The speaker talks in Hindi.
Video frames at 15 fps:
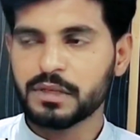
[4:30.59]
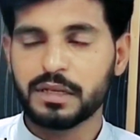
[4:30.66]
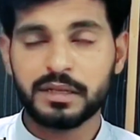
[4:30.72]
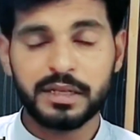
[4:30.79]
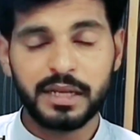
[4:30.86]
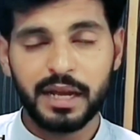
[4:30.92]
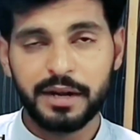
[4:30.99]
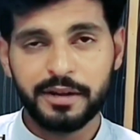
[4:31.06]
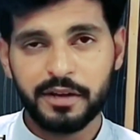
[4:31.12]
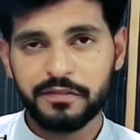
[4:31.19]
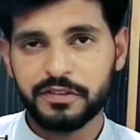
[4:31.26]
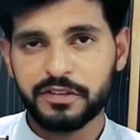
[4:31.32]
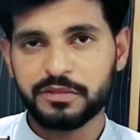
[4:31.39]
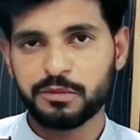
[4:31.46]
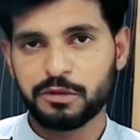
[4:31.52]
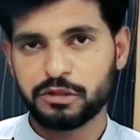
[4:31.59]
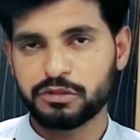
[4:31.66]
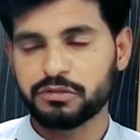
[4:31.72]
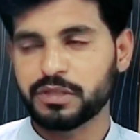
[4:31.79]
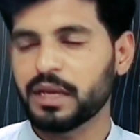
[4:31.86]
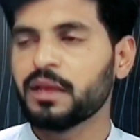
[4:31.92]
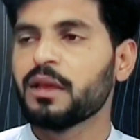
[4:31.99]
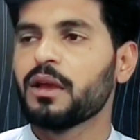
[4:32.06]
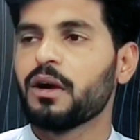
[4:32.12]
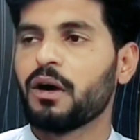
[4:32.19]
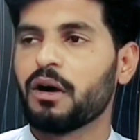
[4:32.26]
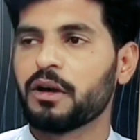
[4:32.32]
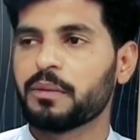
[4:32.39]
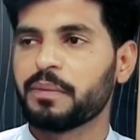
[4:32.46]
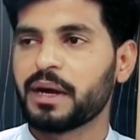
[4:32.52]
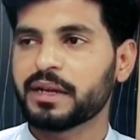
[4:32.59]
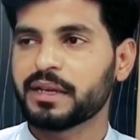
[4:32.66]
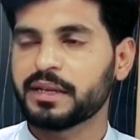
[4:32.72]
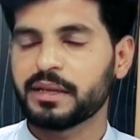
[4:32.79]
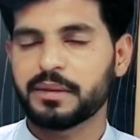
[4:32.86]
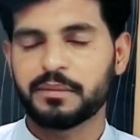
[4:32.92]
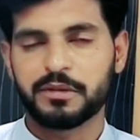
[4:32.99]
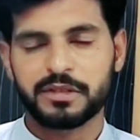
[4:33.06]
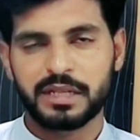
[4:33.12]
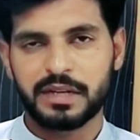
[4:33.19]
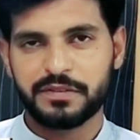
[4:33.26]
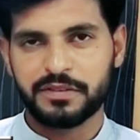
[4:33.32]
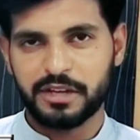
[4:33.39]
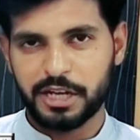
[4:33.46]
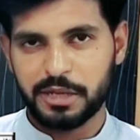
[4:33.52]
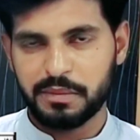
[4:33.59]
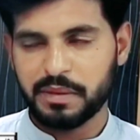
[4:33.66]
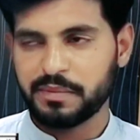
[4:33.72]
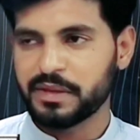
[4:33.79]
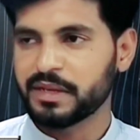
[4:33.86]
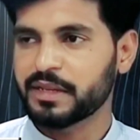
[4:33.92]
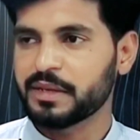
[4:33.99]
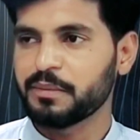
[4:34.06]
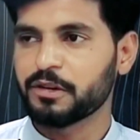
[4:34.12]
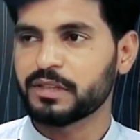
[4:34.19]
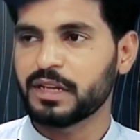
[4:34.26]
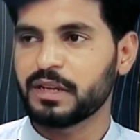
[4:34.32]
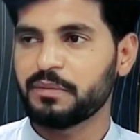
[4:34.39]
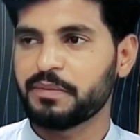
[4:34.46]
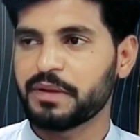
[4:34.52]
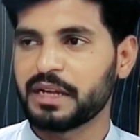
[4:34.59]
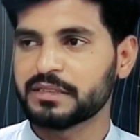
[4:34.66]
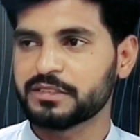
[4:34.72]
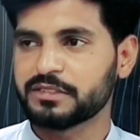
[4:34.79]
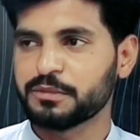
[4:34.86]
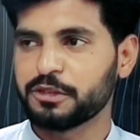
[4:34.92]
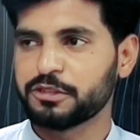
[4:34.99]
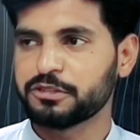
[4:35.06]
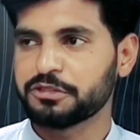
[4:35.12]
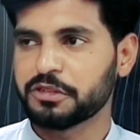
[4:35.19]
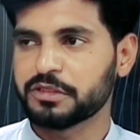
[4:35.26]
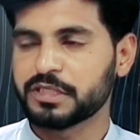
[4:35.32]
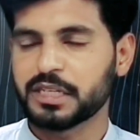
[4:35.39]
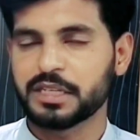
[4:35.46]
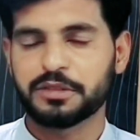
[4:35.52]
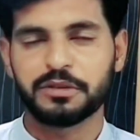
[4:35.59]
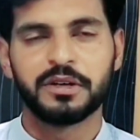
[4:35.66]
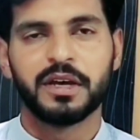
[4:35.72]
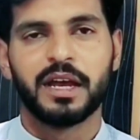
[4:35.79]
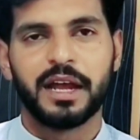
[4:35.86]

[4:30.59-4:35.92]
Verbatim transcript: इनकी हेड ऑफिस मौजूद है और बाकी के मुख्तलिफ शहरों में भी इनकी मुख्तलिफ ब्रांचेस मौजूद होती हैं तो